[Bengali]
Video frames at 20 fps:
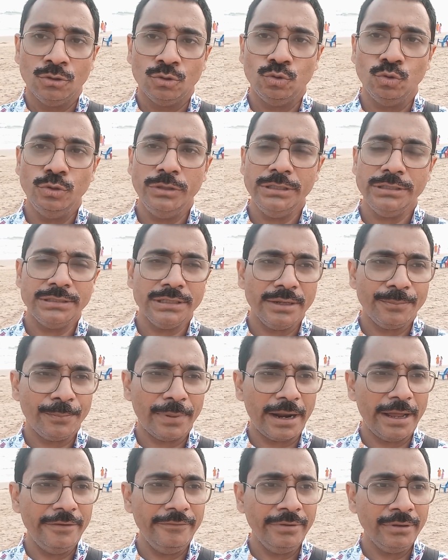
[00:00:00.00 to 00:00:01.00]
তুই যে
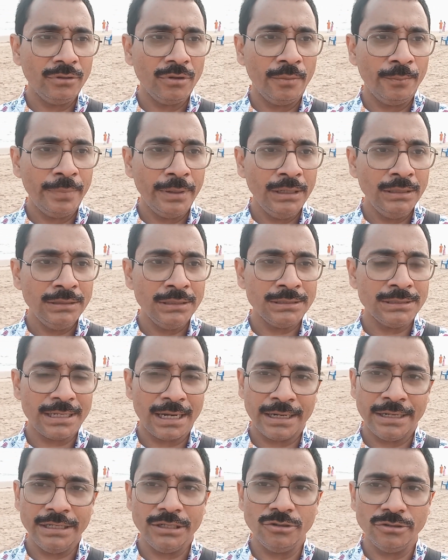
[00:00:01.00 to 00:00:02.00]
প্রাইভেট কোম্পানিতে
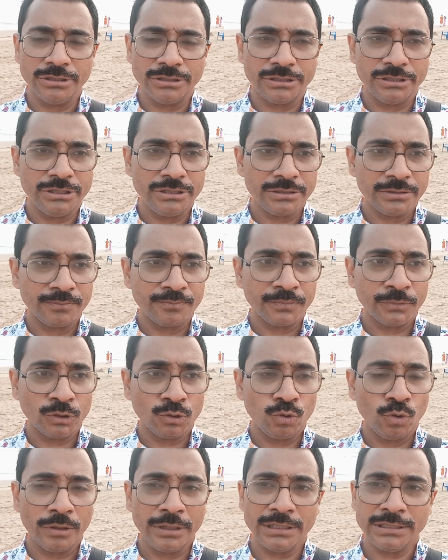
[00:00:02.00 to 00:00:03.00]
চাকরি করছিস
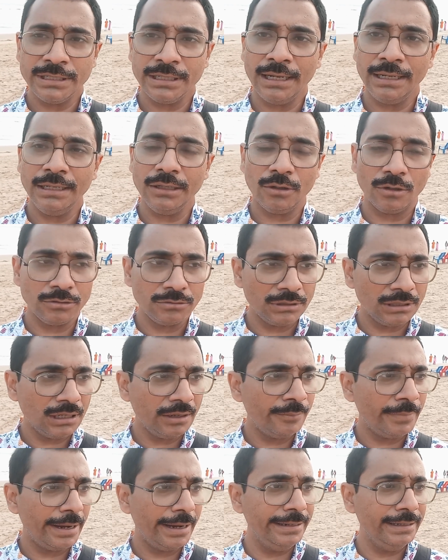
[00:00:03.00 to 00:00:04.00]
তোকে সেখানে কত
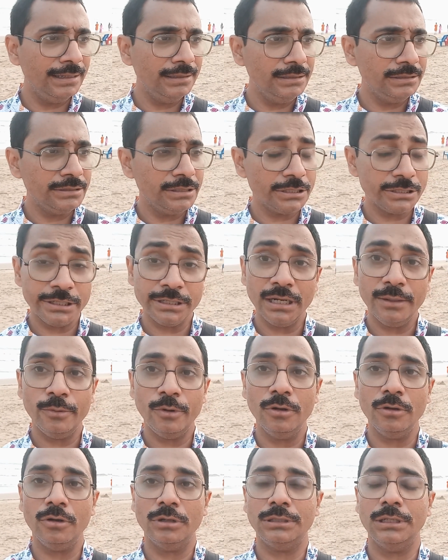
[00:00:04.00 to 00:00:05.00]
টাকা মাইনে দিচ্ছে সেটা
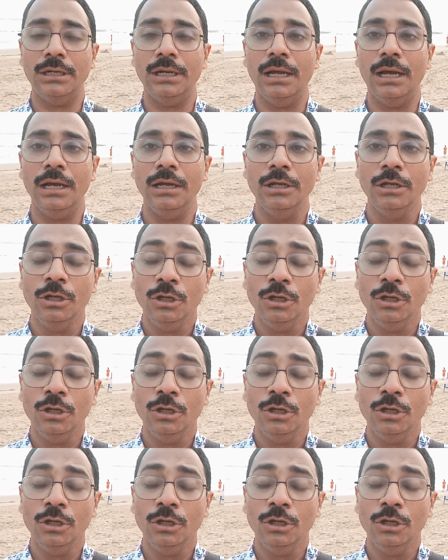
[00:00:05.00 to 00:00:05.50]
বড় কথা না